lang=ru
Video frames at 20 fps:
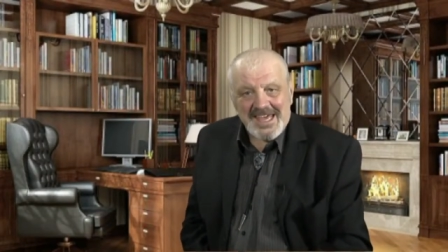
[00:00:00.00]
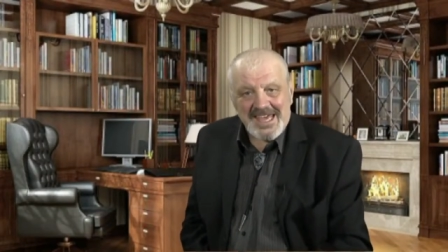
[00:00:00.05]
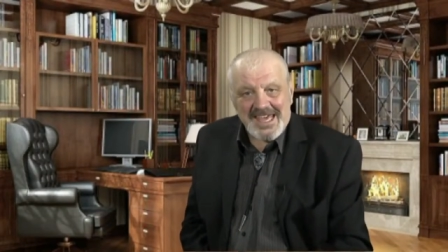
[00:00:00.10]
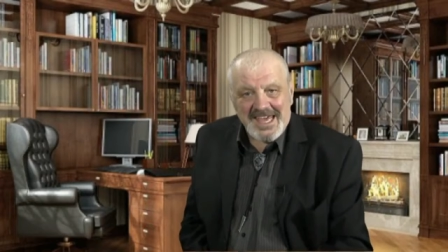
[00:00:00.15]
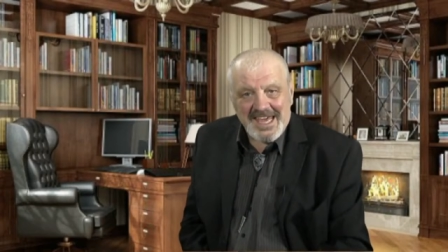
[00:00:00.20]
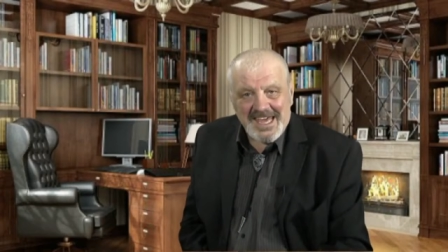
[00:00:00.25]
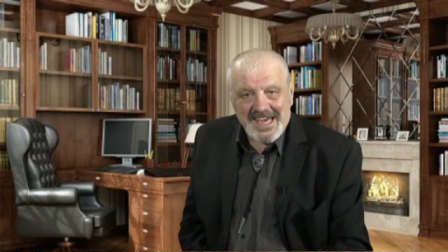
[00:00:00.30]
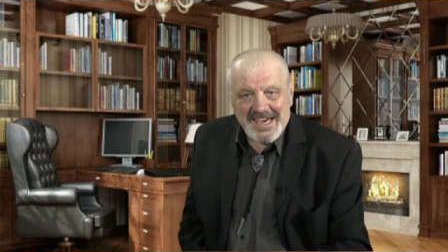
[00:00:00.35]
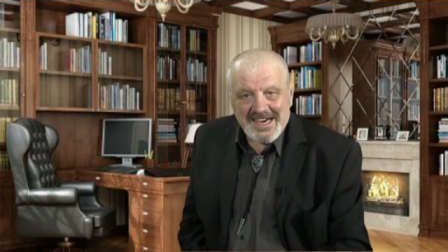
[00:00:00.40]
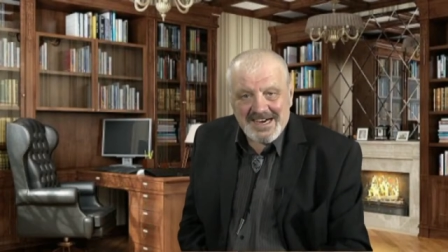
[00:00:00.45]

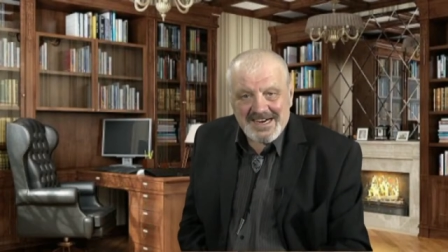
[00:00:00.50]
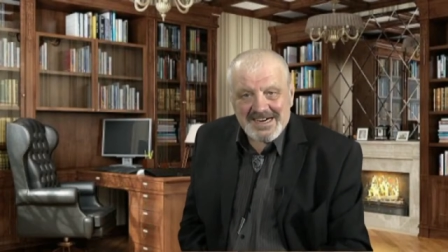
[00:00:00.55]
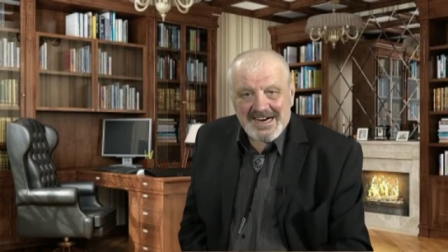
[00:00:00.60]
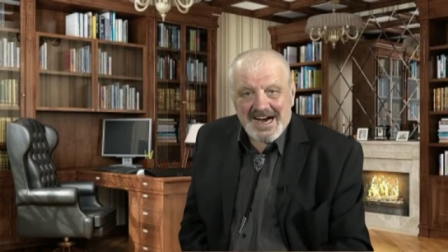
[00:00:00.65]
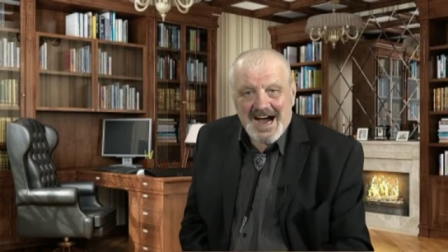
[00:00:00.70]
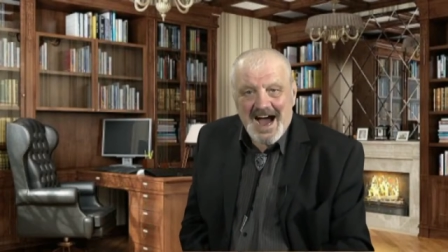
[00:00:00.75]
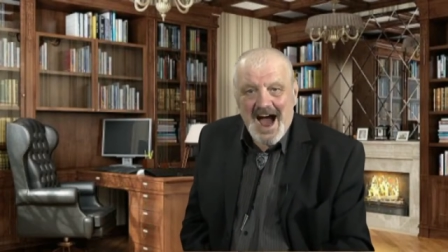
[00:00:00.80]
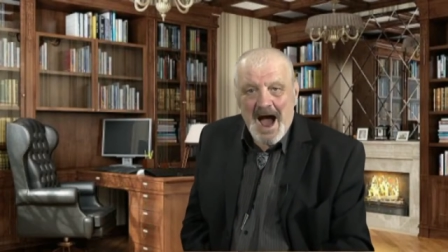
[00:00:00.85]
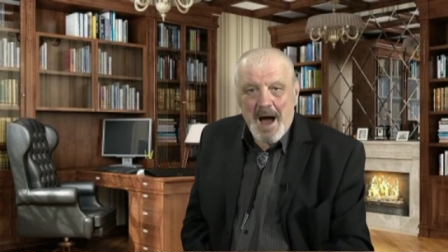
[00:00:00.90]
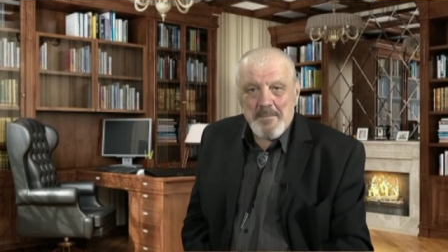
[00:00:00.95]
и
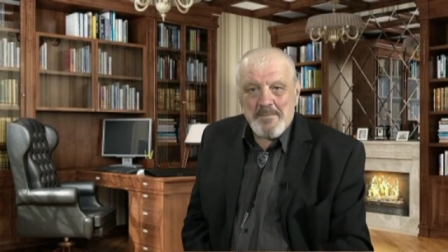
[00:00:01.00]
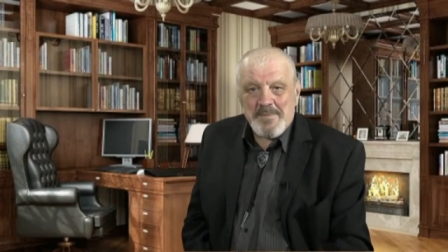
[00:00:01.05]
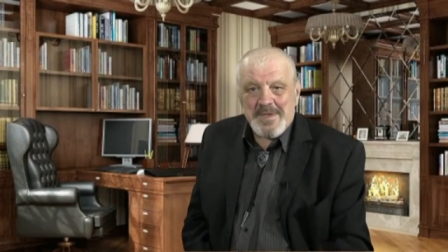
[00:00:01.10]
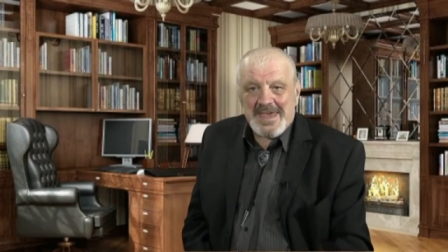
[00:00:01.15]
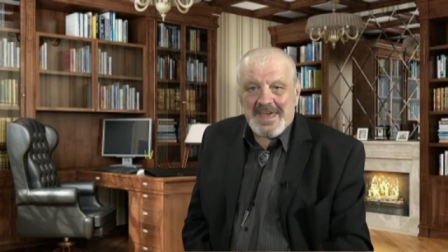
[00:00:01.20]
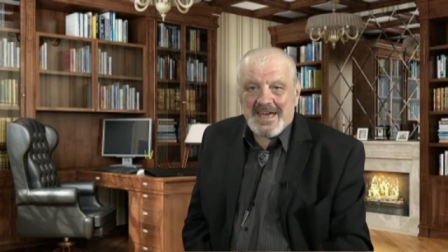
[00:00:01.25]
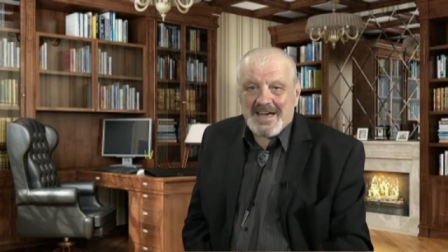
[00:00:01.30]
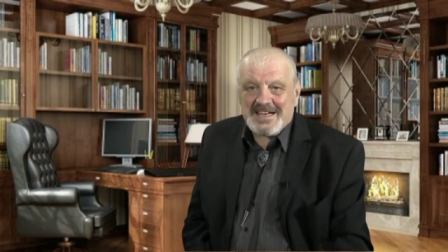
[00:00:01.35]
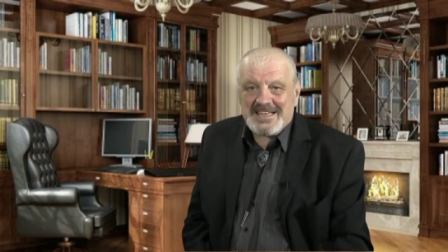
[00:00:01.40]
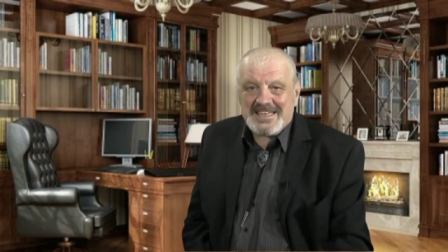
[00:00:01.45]

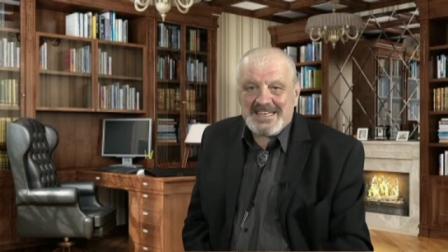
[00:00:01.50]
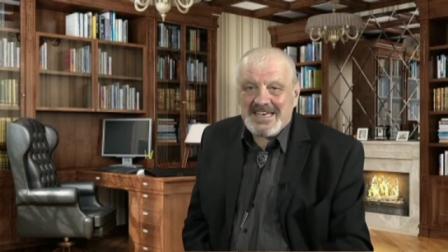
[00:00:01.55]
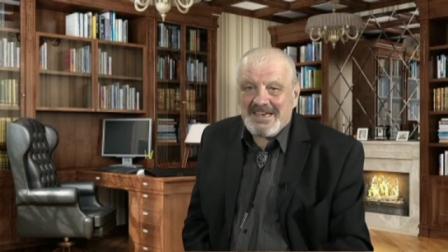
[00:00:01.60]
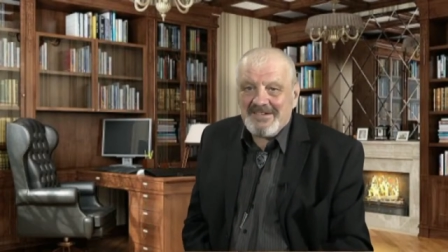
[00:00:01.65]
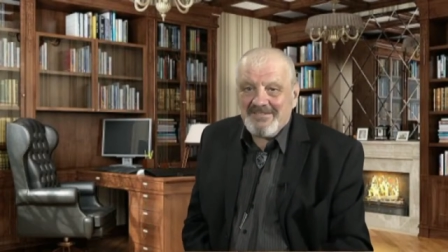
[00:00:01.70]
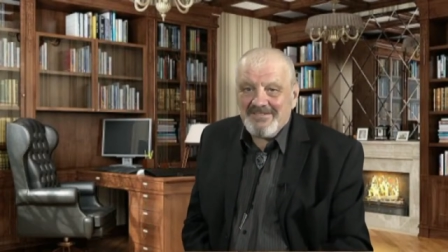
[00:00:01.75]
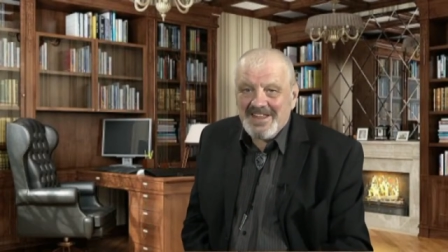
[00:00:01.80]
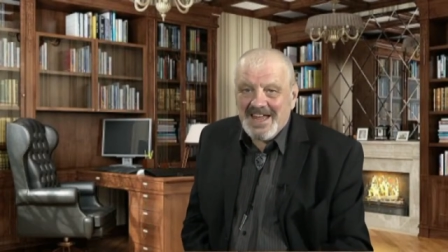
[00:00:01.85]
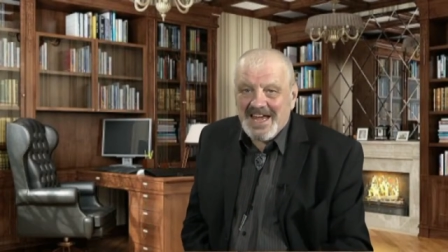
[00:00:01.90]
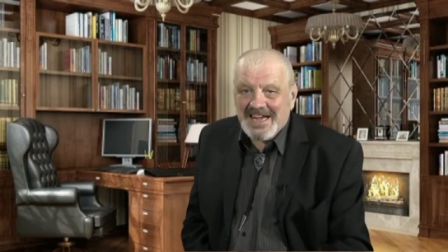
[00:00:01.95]

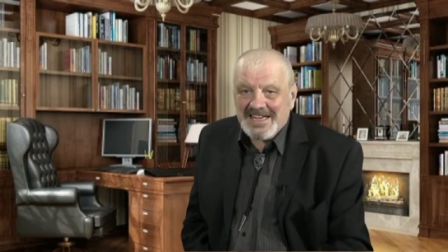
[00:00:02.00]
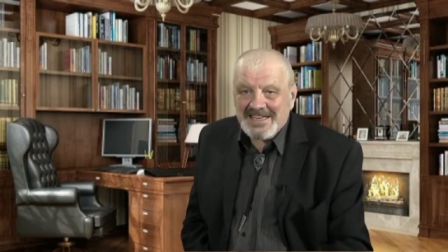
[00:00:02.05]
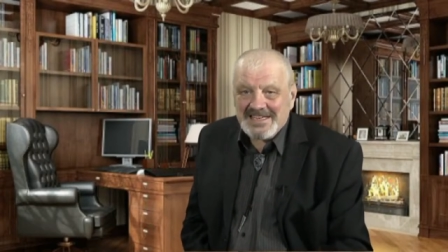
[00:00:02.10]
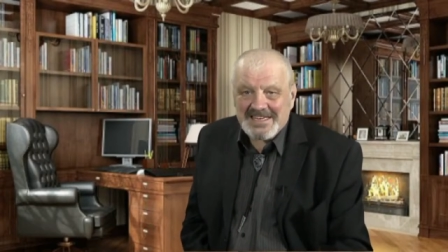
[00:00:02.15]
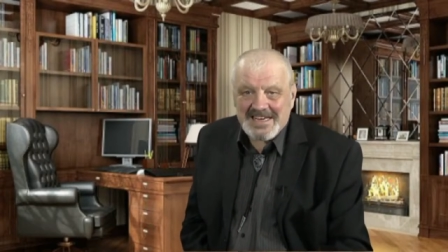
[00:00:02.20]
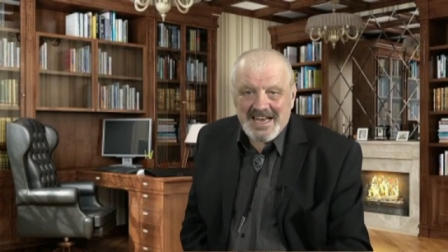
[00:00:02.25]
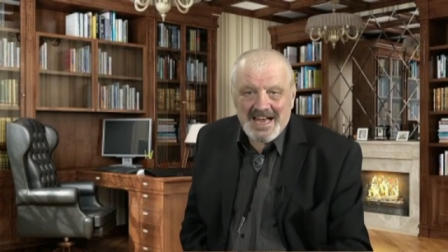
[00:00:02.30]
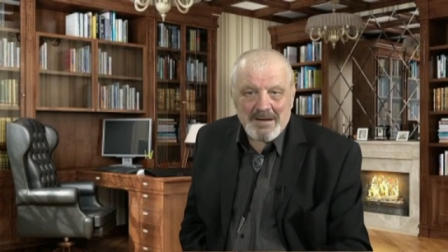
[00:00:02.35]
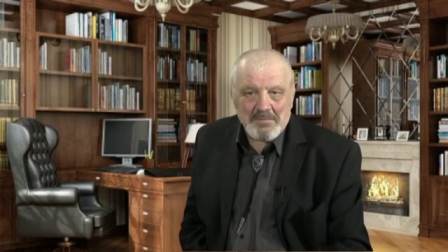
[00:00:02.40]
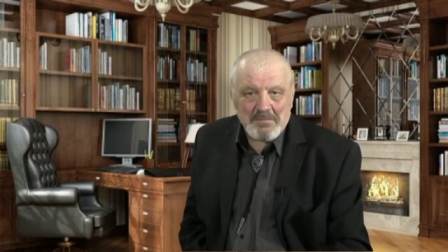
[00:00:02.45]
объективная
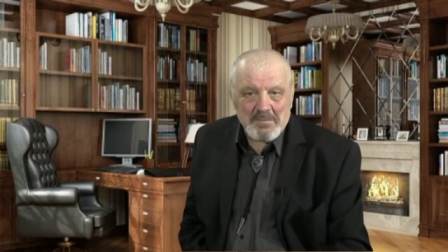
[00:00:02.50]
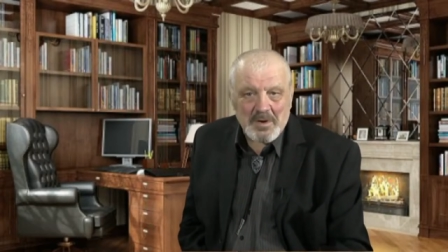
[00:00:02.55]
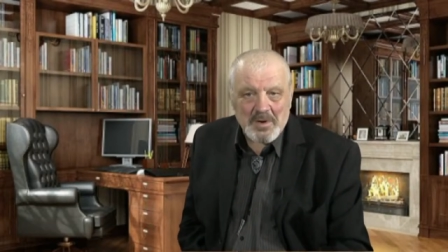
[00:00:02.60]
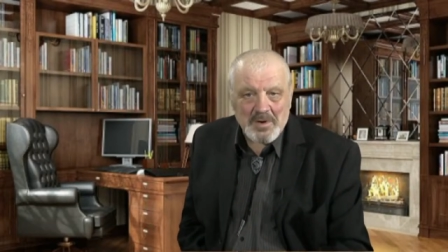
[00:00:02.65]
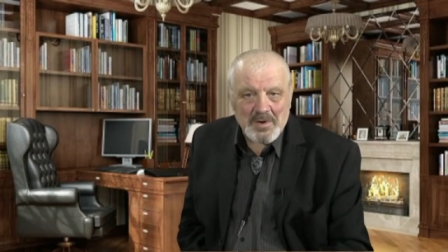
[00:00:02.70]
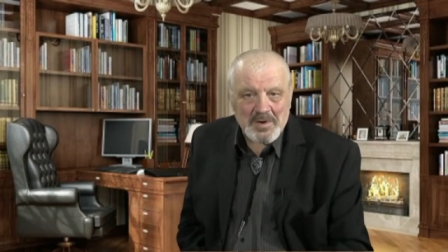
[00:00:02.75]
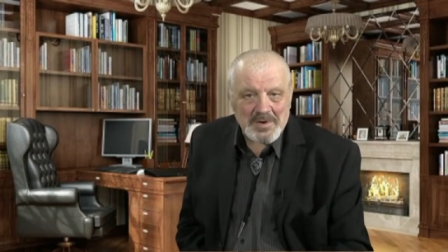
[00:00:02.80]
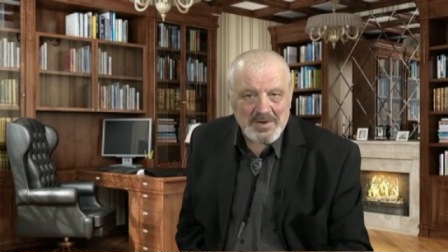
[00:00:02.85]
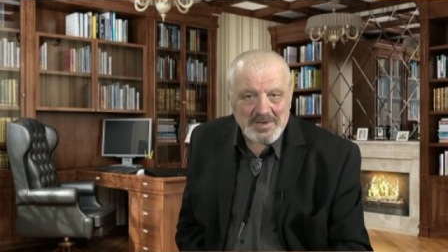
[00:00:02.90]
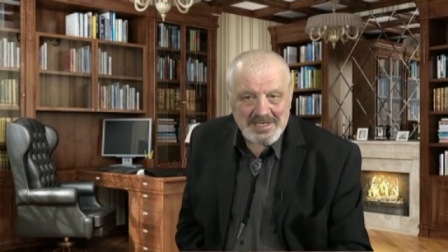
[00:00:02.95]

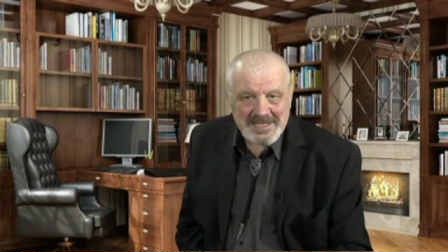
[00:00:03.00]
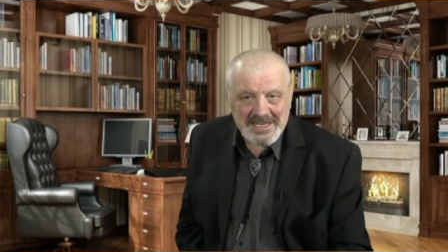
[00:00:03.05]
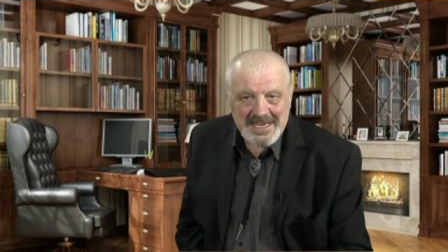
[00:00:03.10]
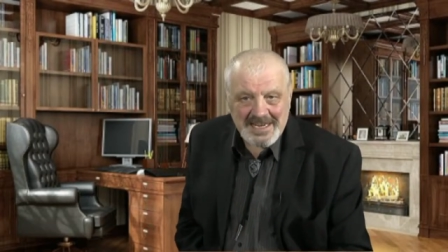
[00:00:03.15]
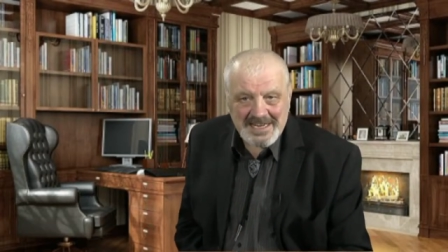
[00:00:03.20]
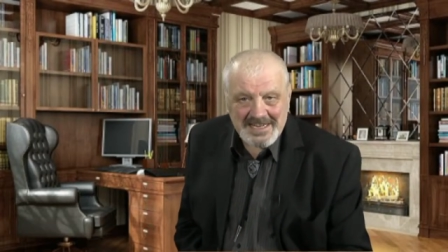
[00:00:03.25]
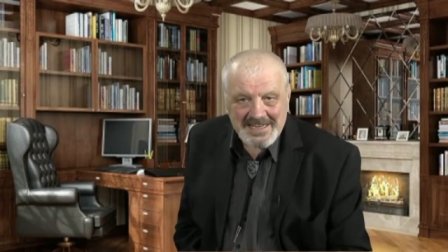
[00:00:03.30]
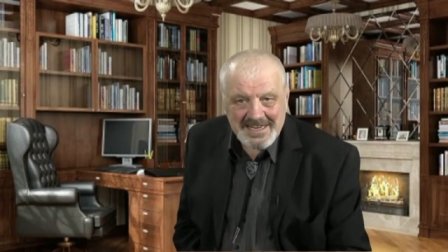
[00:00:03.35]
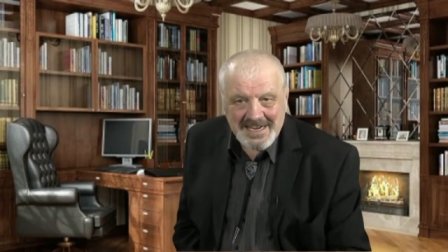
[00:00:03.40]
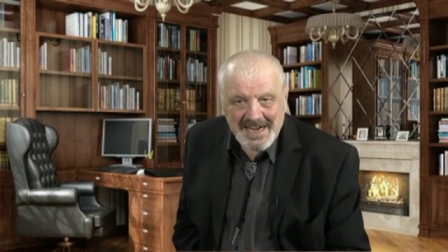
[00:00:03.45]

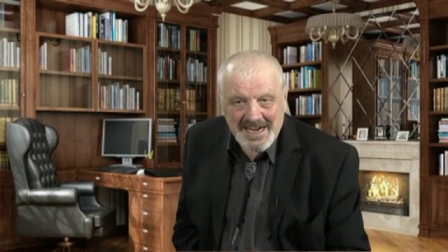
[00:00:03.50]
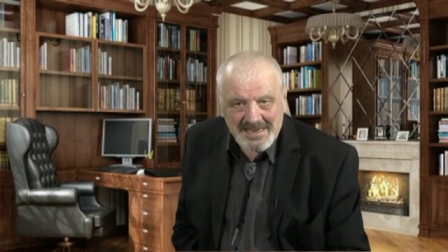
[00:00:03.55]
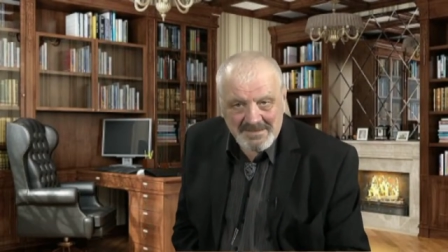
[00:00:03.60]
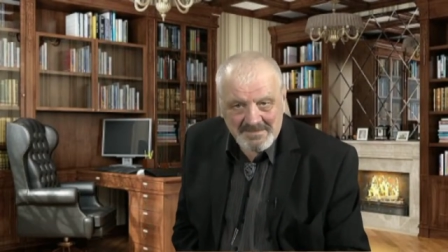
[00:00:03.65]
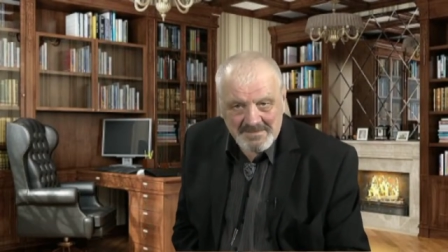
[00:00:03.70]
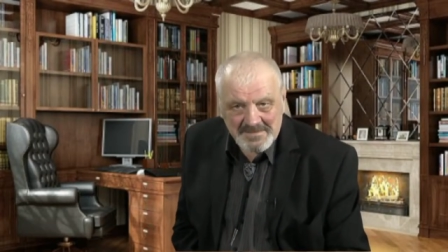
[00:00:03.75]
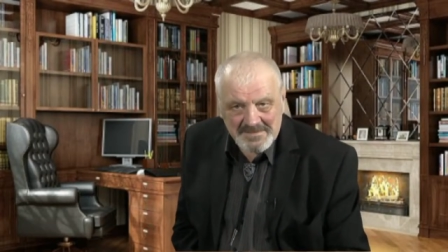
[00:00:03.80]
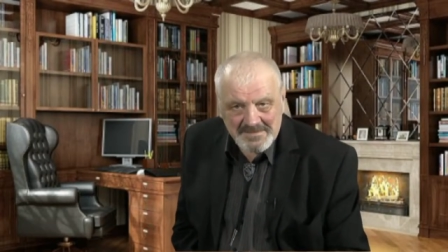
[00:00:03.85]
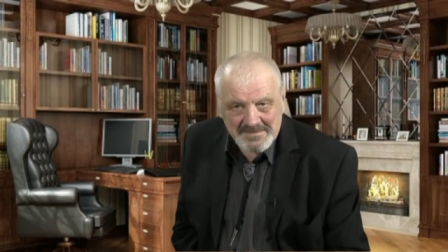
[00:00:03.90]
самооценка.